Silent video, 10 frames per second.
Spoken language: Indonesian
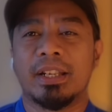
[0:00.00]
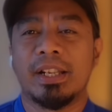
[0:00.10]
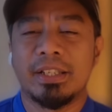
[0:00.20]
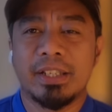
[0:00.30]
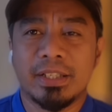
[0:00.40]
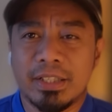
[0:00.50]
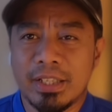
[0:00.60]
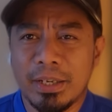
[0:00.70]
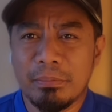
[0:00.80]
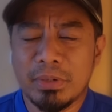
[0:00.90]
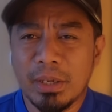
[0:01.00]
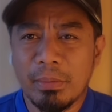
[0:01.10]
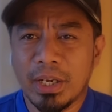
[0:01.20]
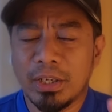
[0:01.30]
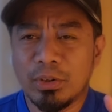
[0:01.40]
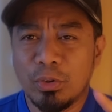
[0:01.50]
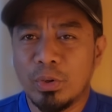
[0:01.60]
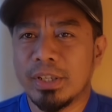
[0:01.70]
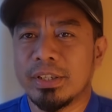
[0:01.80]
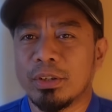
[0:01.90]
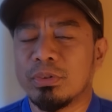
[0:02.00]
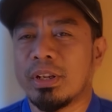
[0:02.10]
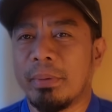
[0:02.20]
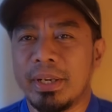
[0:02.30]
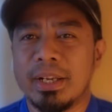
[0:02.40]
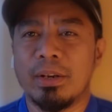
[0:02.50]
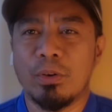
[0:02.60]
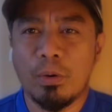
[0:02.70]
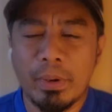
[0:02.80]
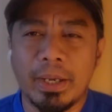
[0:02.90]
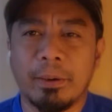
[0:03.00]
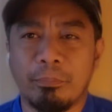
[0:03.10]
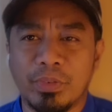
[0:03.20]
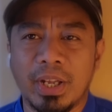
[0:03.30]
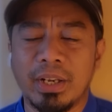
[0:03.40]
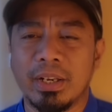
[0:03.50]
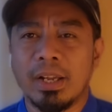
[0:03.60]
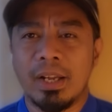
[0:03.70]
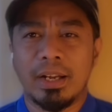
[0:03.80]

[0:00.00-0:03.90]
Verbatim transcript: Kyrgyzstan menyamakan kedudukan satu sama dengan Oman Dan